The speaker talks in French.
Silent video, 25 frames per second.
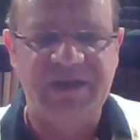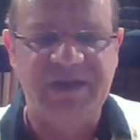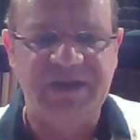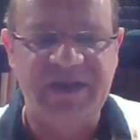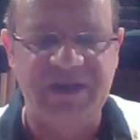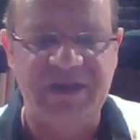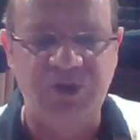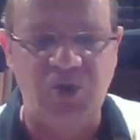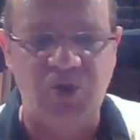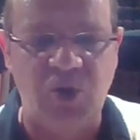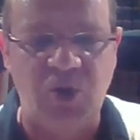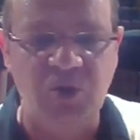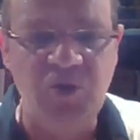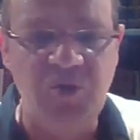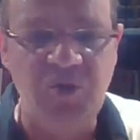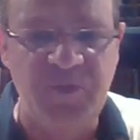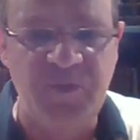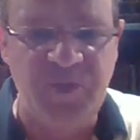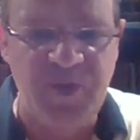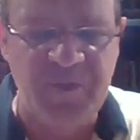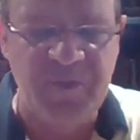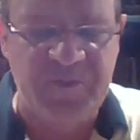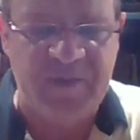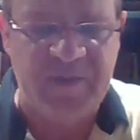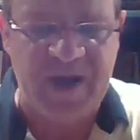Et donc on ne
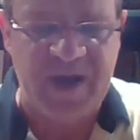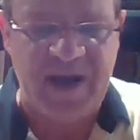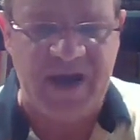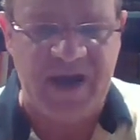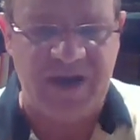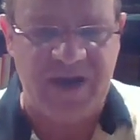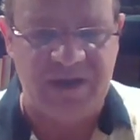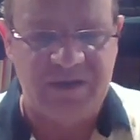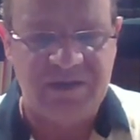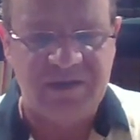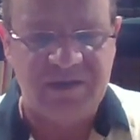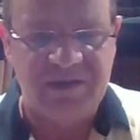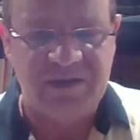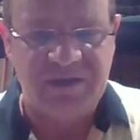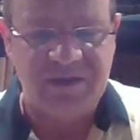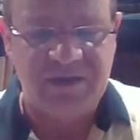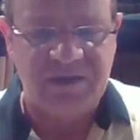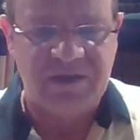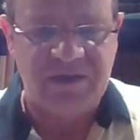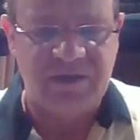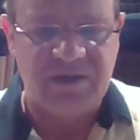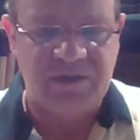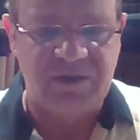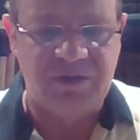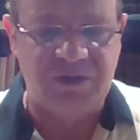peut pas,
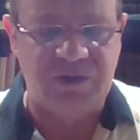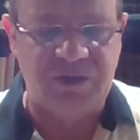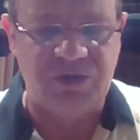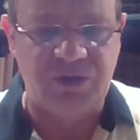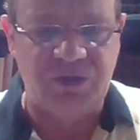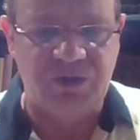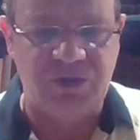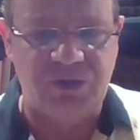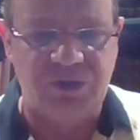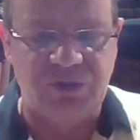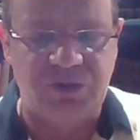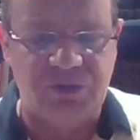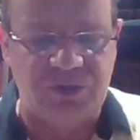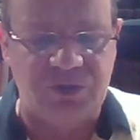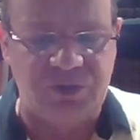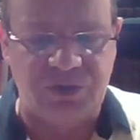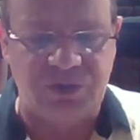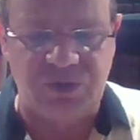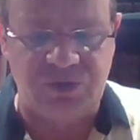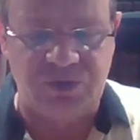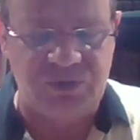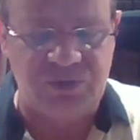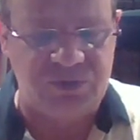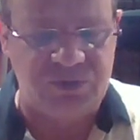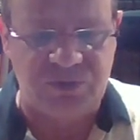
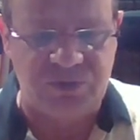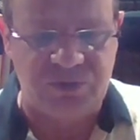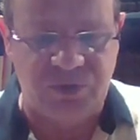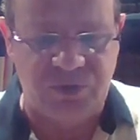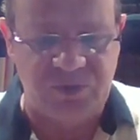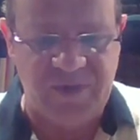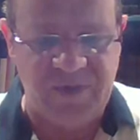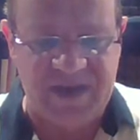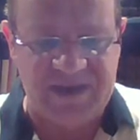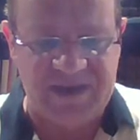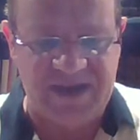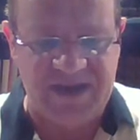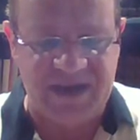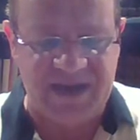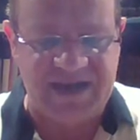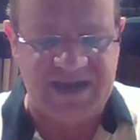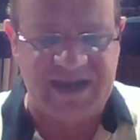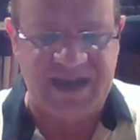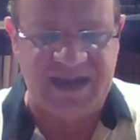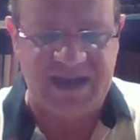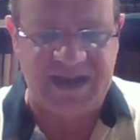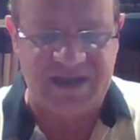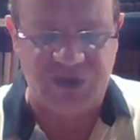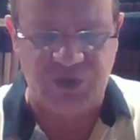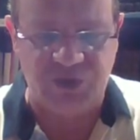euh, de manière
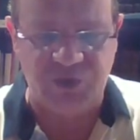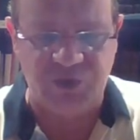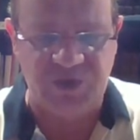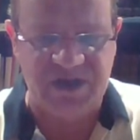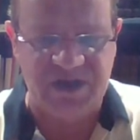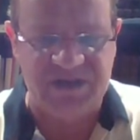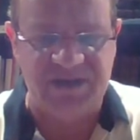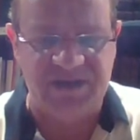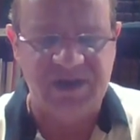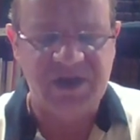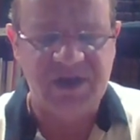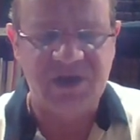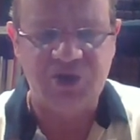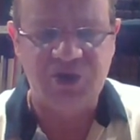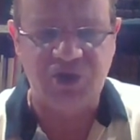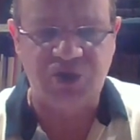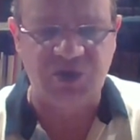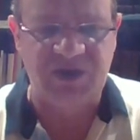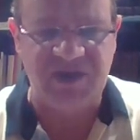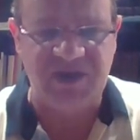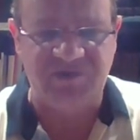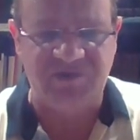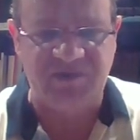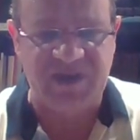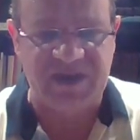gratuite, se
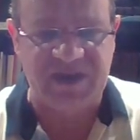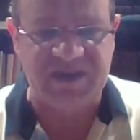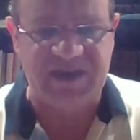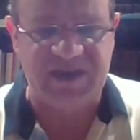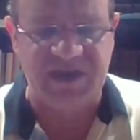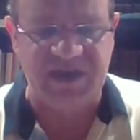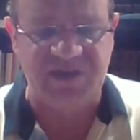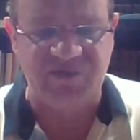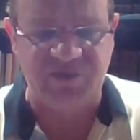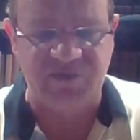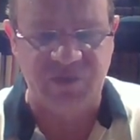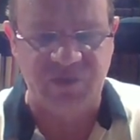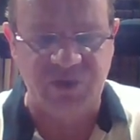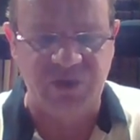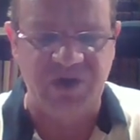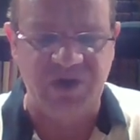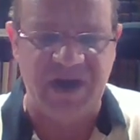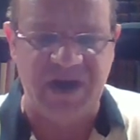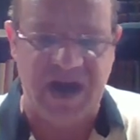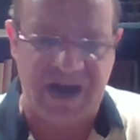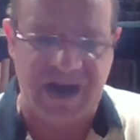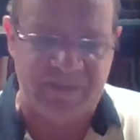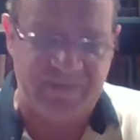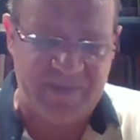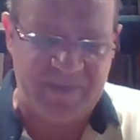défaire d'un vœu,
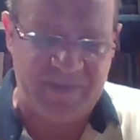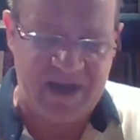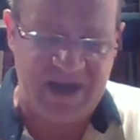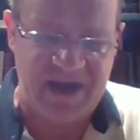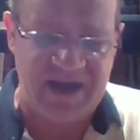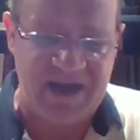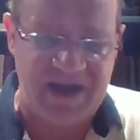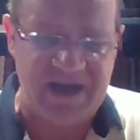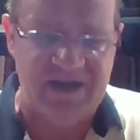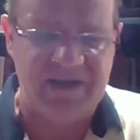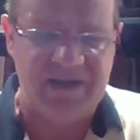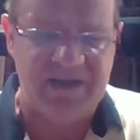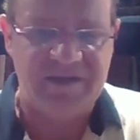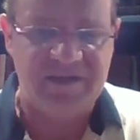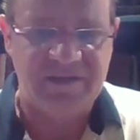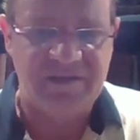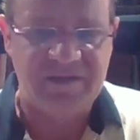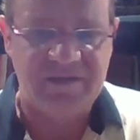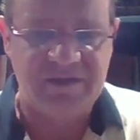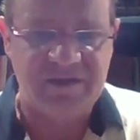à part,